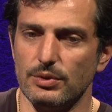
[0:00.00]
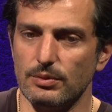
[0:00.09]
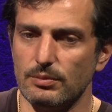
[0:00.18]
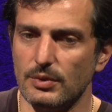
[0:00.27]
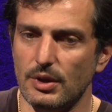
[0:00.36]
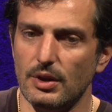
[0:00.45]

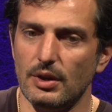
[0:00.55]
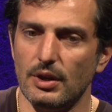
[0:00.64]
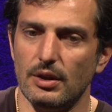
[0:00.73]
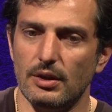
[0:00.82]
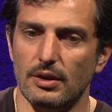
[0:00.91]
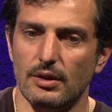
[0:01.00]
yapıyorum.
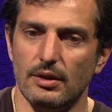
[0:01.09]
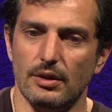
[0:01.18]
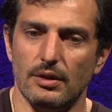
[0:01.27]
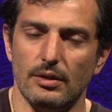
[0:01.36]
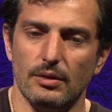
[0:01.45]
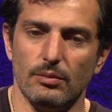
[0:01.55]

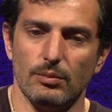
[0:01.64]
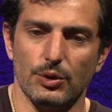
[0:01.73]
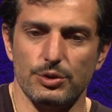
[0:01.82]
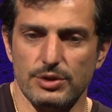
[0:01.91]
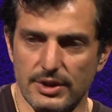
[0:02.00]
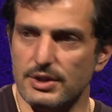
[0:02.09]
E,
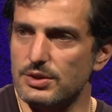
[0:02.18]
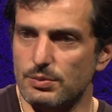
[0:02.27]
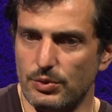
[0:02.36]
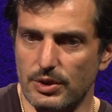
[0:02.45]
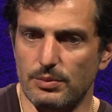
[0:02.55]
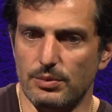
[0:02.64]
motosiklet
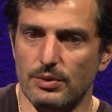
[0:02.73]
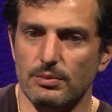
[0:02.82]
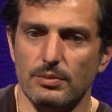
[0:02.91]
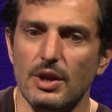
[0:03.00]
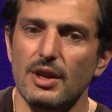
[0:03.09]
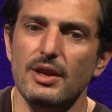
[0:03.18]
sporu
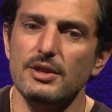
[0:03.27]
yapıyorum.